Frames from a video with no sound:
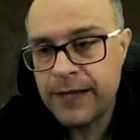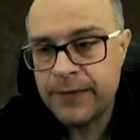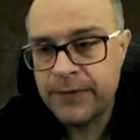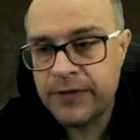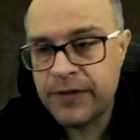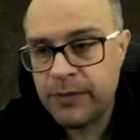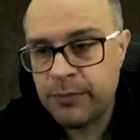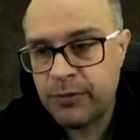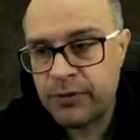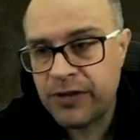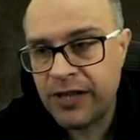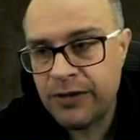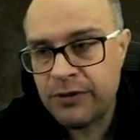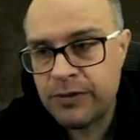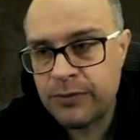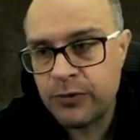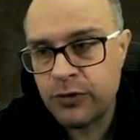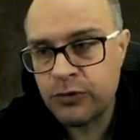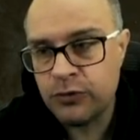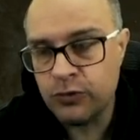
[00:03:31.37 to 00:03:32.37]
Nie
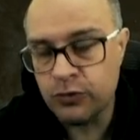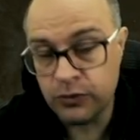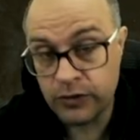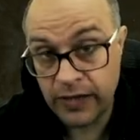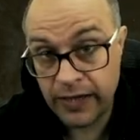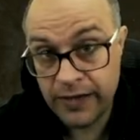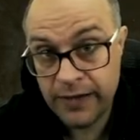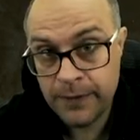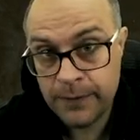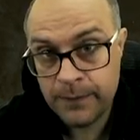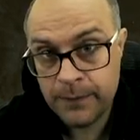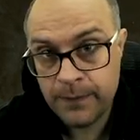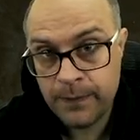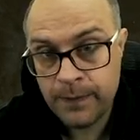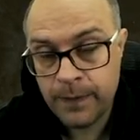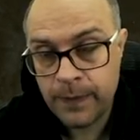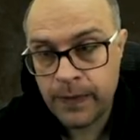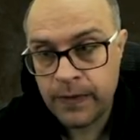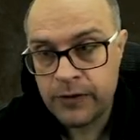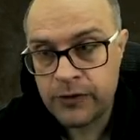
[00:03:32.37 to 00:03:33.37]
podałem go tutaj,
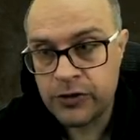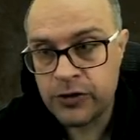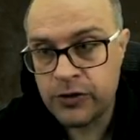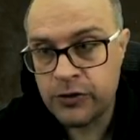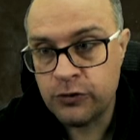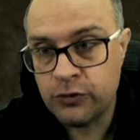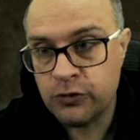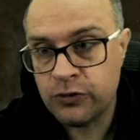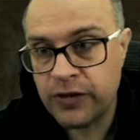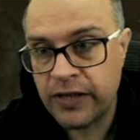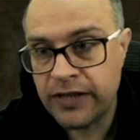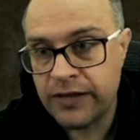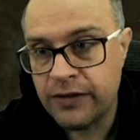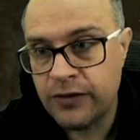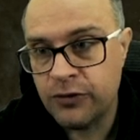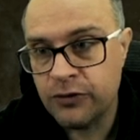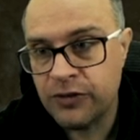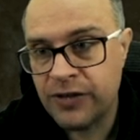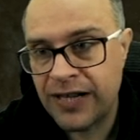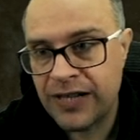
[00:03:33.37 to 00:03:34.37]
czyli tutaj
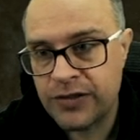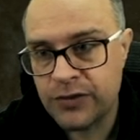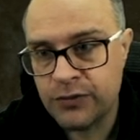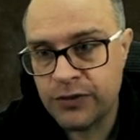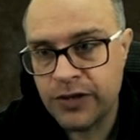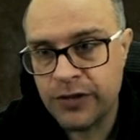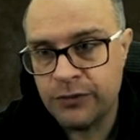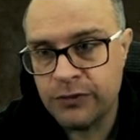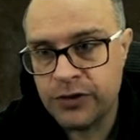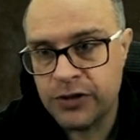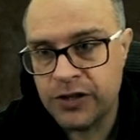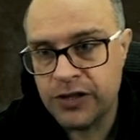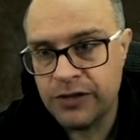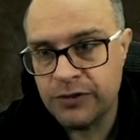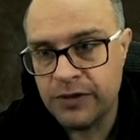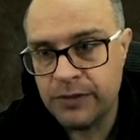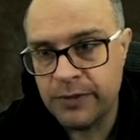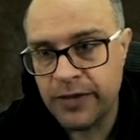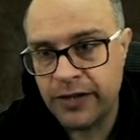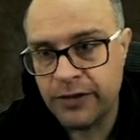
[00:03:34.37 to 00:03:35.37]
od razu nie
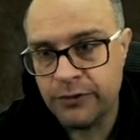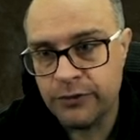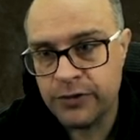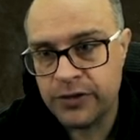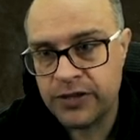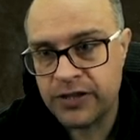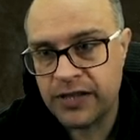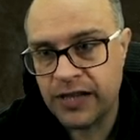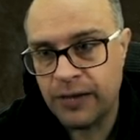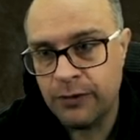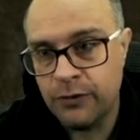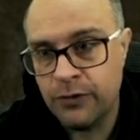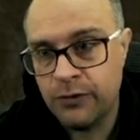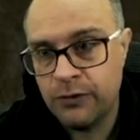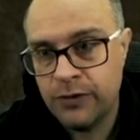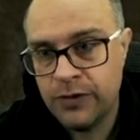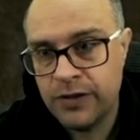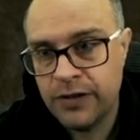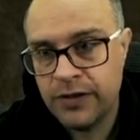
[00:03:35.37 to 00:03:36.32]
uczyniłem jakąś stałą,